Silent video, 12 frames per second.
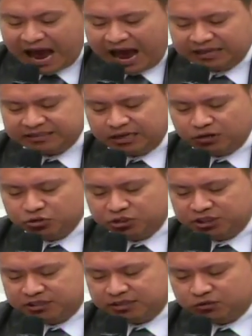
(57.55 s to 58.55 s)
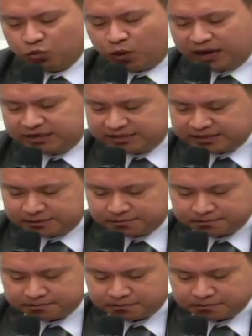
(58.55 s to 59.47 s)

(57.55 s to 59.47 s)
até os dias atuais